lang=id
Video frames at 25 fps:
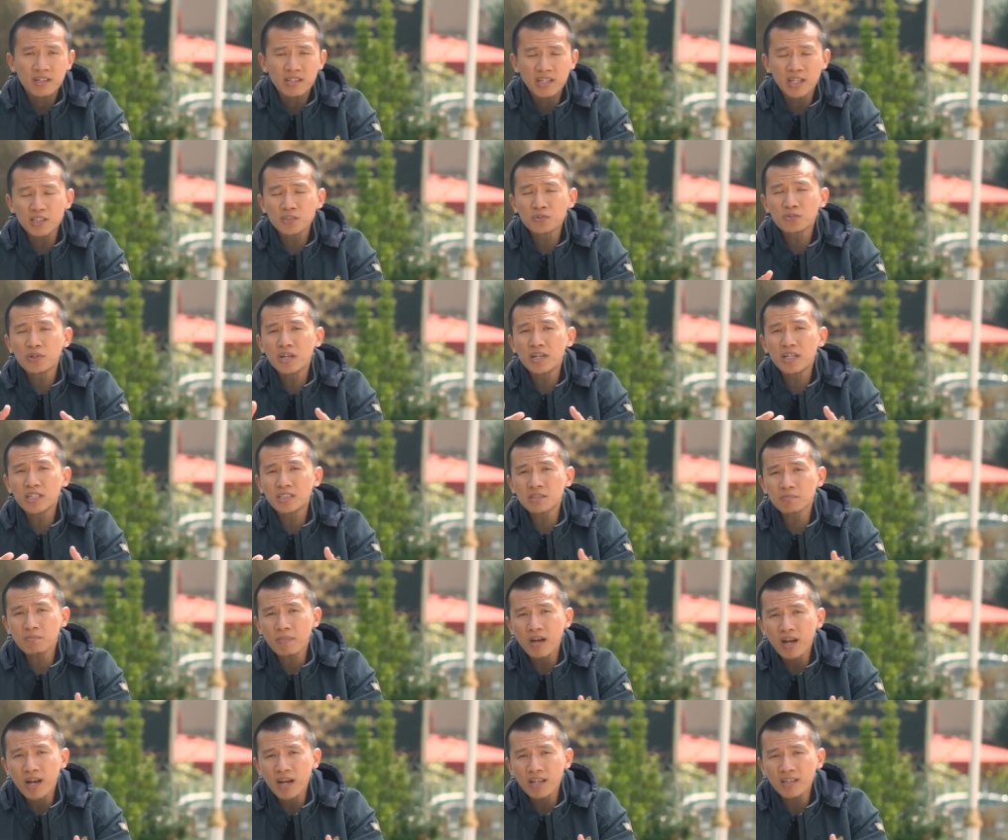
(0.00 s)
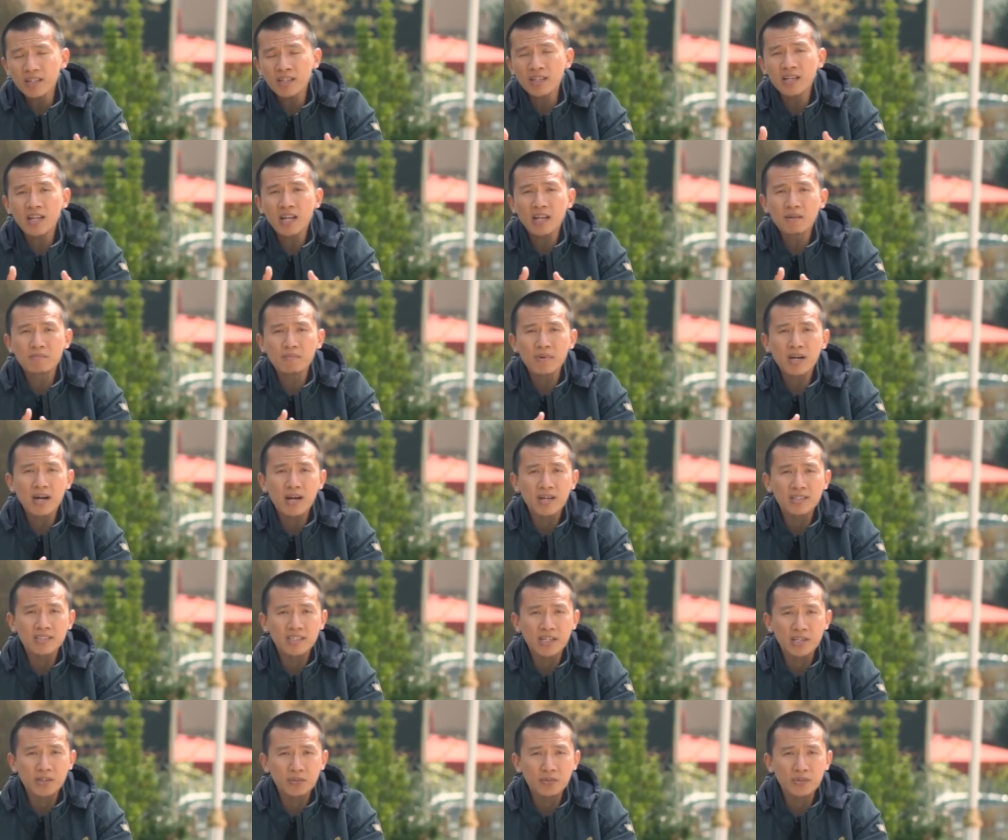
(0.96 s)
Yang sudah disepakati dalam
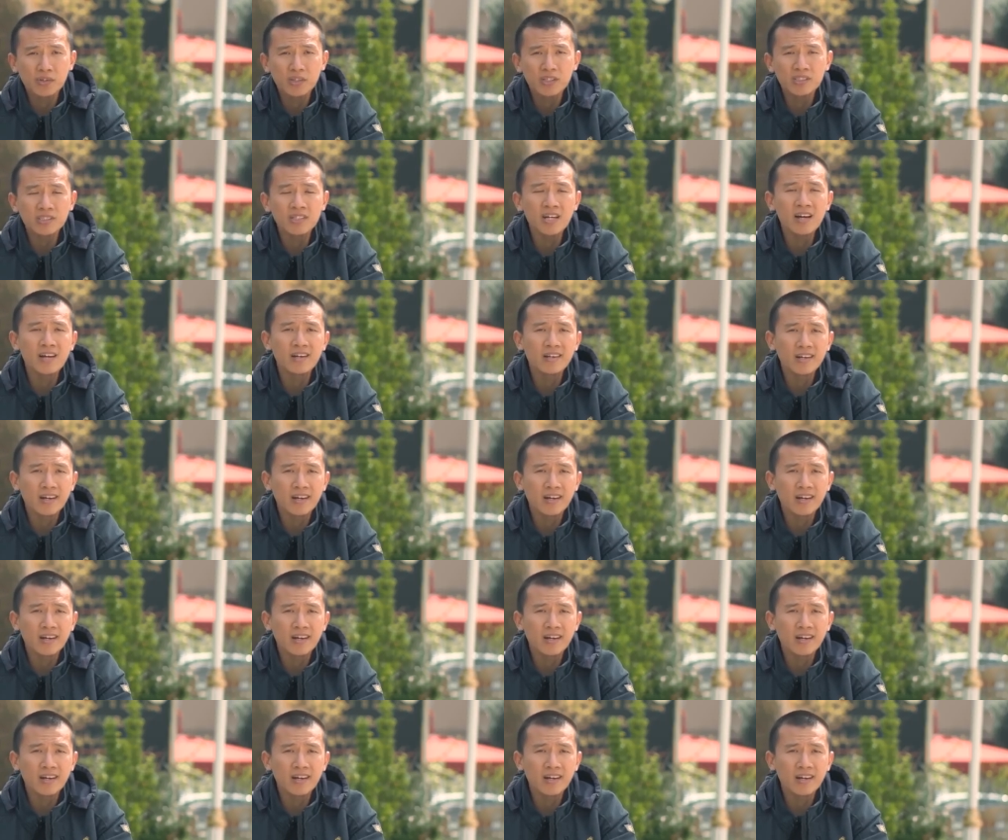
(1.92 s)
bahasa Indonesia